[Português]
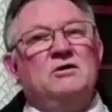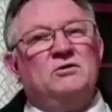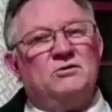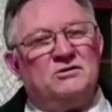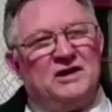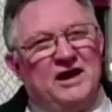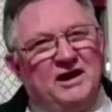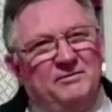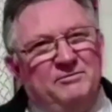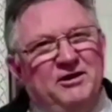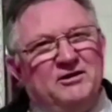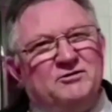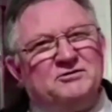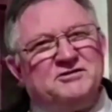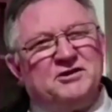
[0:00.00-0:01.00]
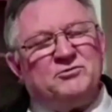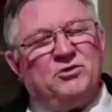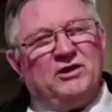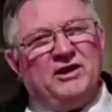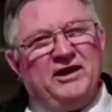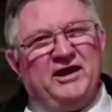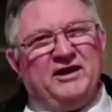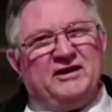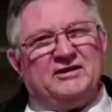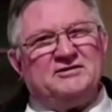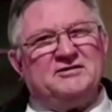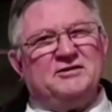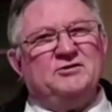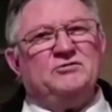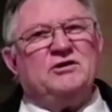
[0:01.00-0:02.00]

Olá amigos e colegas, eu